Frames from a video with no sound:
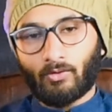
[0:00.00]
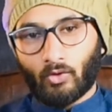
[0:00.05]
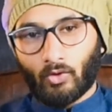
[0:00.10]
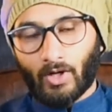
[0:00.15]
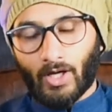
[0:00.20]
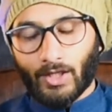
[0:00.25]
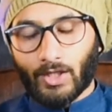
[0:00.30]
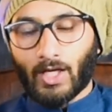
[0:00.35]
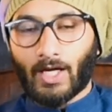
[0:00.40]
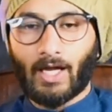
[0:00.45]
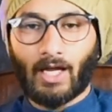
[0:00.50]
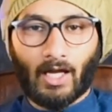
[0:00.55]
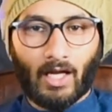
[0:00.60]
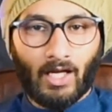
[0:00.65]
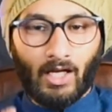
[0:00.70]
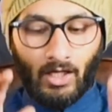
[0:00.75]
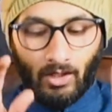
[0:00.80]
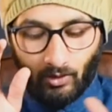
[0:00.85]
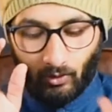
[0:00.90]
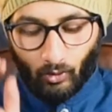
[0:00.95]
फ़ोन आता है
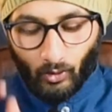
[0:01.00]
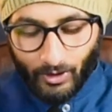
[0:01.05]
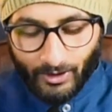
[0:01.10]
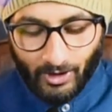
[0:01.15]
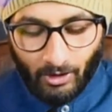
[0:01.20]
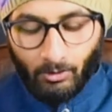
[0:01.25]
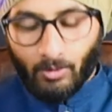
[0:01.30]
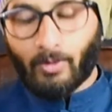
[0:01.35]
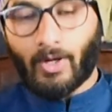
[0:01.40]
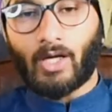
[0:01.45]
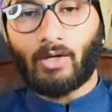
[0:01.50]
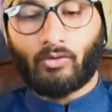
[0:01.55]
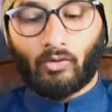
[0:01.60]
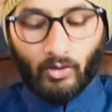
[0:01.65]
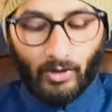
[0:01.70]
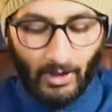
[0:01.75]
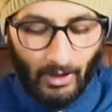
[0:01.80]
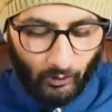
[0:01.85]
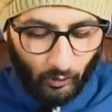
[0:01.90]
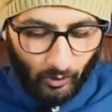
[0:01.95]
कौन सा मोबाइल
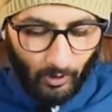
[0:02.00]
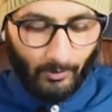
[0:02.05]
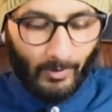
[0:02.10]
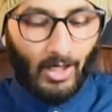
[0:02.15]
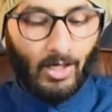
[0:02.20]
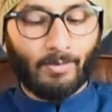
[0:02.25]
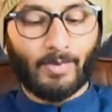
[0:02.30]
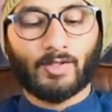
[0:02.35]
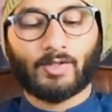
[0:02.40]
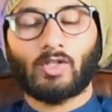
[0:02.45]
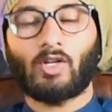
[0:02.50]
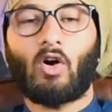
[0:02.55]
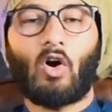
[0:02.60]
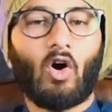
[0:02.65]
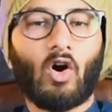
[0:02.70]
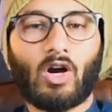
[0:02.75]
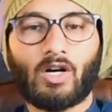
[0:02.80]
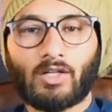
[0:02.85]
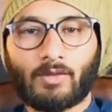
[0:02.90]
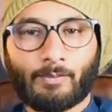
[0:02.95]
फ़ोन है तो हमारे पास है
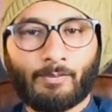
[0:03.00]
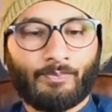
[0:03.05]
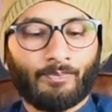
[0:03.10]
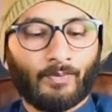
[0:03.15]
हॉट